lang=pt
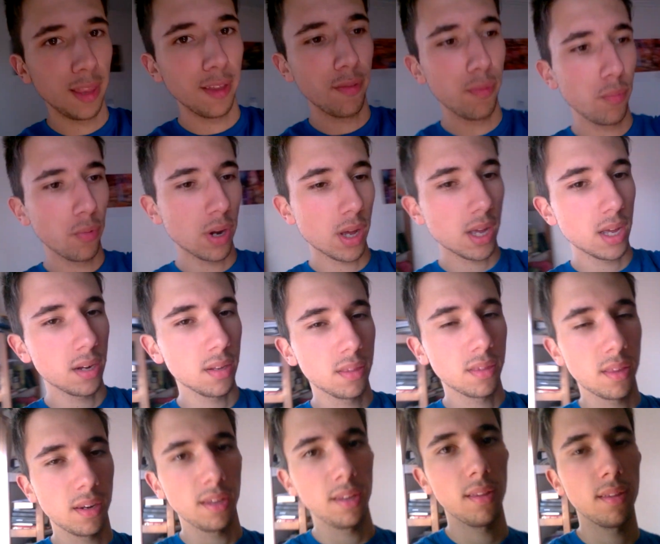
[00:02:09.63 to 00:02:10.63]
deve demorar
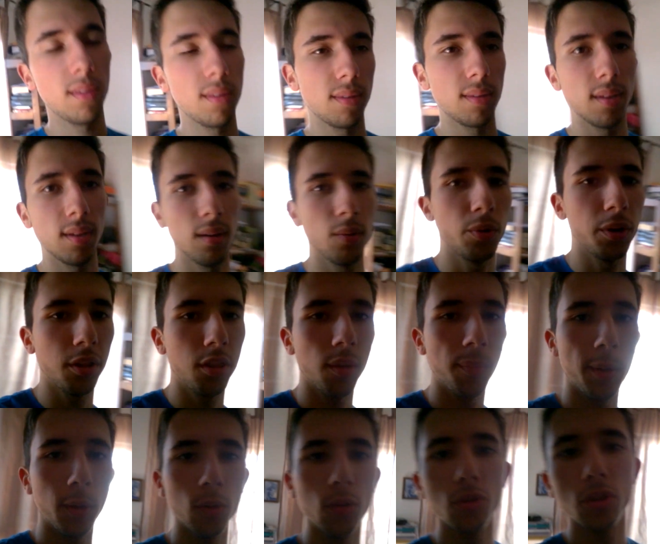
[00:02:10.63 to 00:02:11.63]
30,
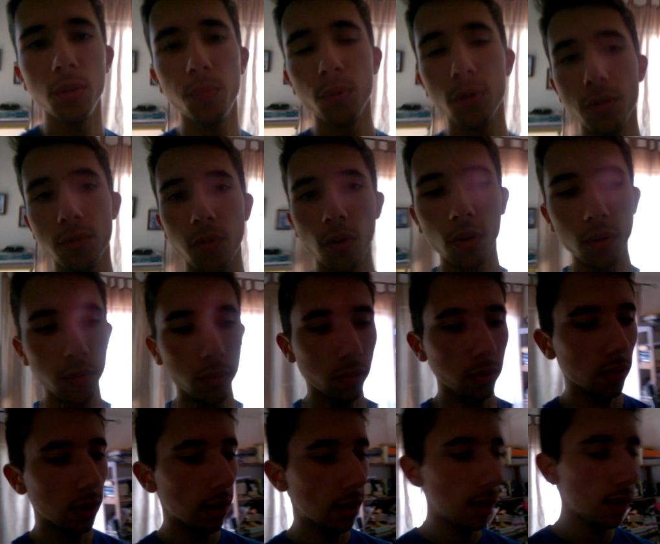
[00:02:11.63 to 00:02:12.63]
45 minutos e depois
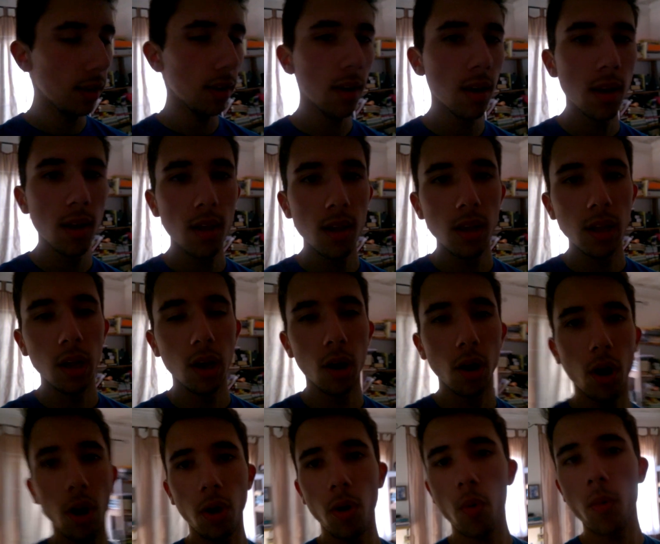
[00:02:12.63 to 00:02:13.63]
volto aqui
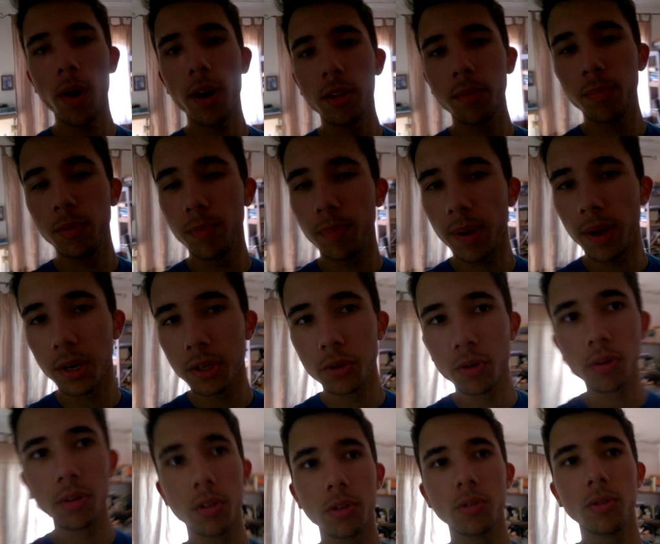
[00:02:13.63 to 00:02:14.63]
aqui ao quarto, preparo as
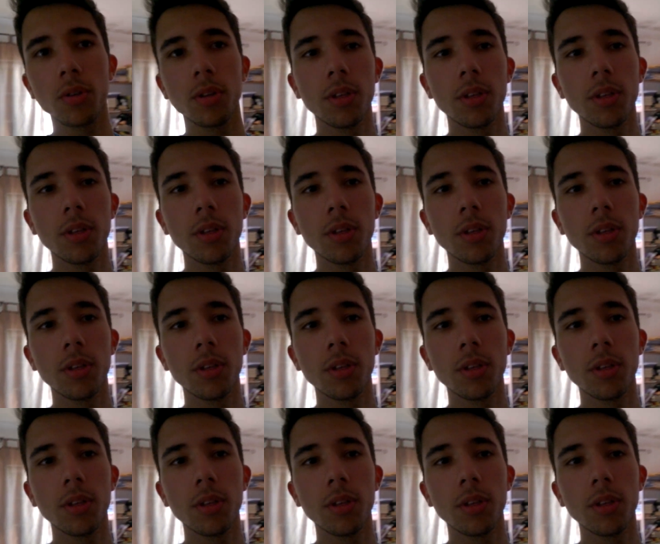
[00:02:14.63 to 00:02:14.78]
coisas